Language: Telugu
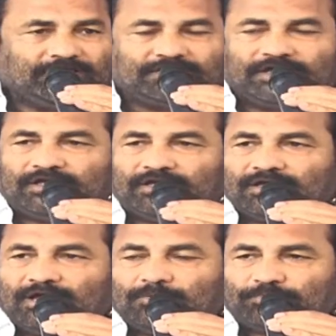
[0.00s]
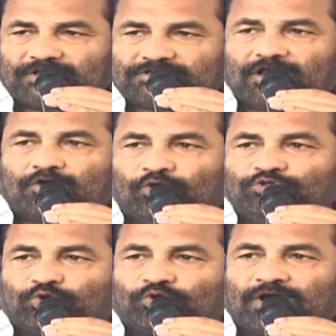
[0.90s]
ఇది ప్రజల
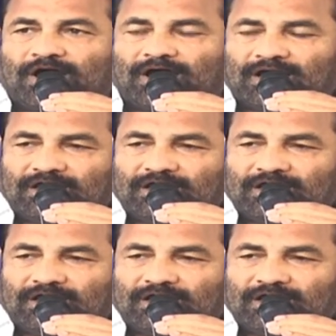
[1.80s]
గొంతుకుగా